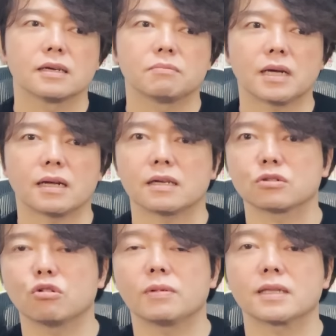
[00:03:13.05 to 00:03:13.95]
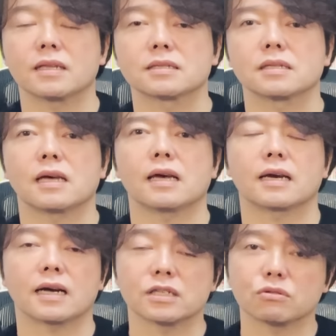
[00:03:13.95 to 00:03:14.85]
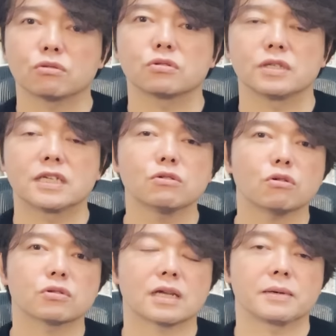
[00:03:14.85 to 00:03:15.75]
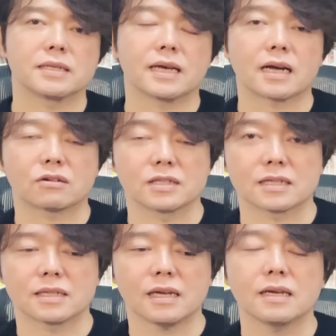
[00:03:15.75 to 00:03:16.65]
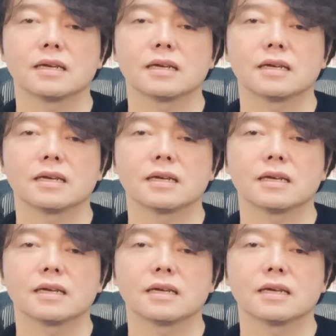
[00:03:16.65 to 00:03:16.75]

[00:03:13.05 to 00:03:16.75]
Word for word: まあ、相場でですね、賢く生き残るために、長くですね、